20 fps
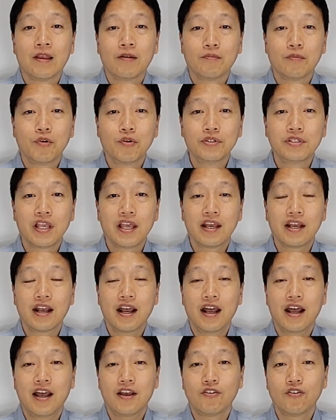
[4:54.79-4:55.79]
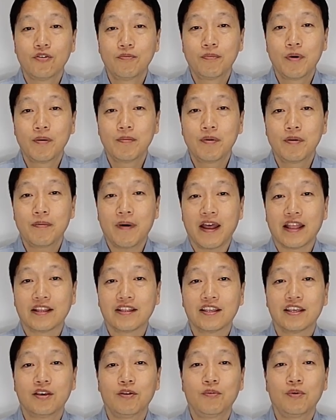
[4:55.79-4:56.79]
모세가 율법을
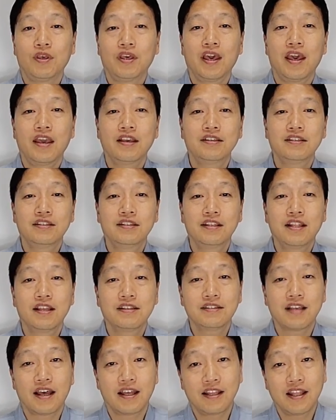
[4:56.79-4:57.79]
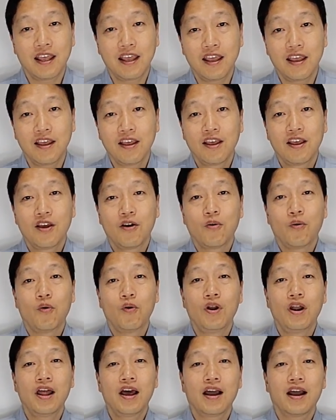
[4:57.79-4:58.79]
받기 위해 신의 산에
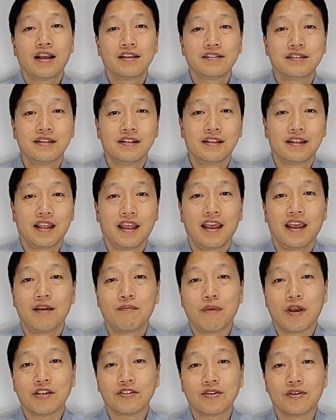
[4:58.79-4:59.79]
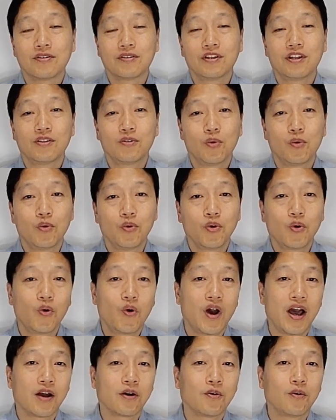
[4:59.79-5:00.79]
올라갔을 때 백성들이
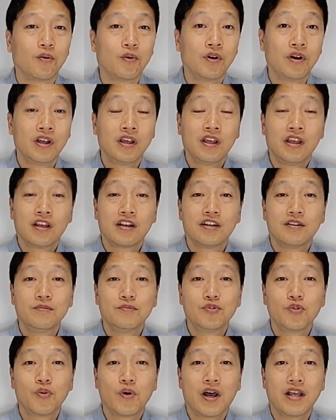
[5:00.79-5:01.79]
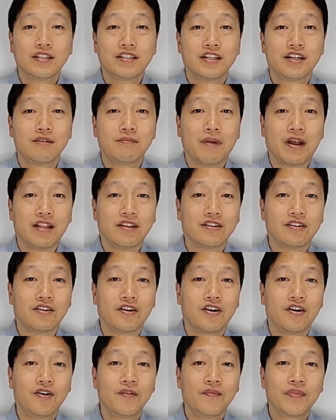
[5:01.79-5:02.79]
동요하고 금송아지를
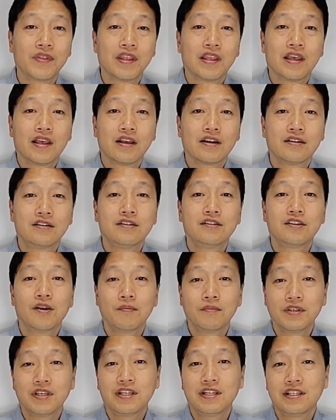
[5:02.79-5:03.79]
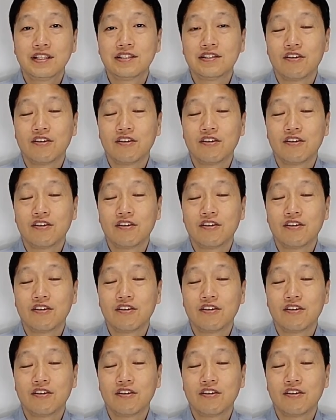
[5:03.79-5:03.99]
만들어 그 섬기는